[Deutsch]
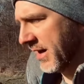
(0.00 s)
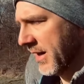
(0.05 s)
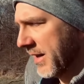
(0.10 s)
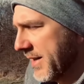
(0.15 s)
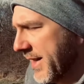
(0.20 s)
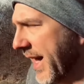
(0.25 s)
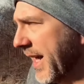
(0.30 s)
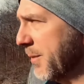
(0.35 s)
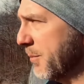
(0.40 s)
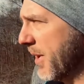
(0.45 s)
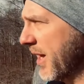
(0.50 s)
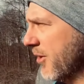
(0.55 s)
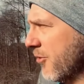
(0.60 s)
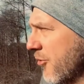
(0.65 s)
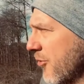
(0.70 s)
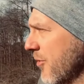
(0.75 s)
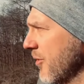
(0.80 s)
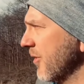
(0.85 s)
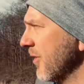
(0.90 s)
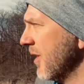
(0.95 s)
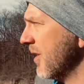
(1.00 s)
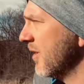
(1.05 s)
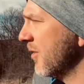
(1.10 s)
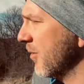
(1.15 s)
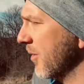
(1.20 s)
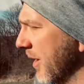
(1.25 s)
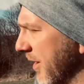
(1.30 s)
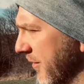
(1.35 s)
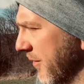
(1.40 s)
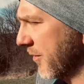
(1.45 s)
kleinen Menschen
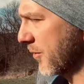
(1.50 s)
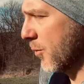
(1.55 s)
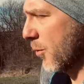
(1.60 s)
oder eines